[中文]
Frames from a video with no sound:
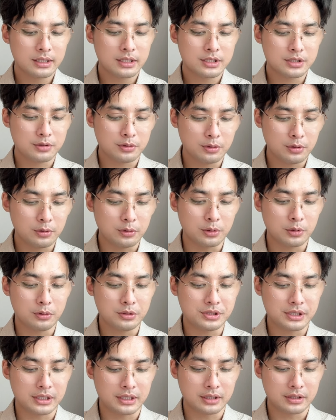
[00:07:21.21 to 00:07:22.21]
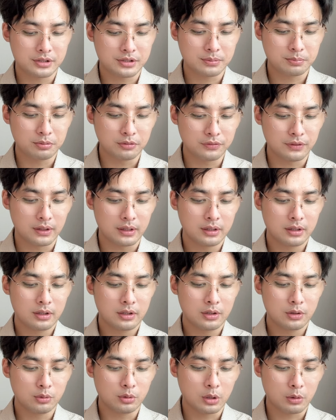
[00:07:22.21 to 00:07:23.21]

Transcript: 至于旅游警示部分。陆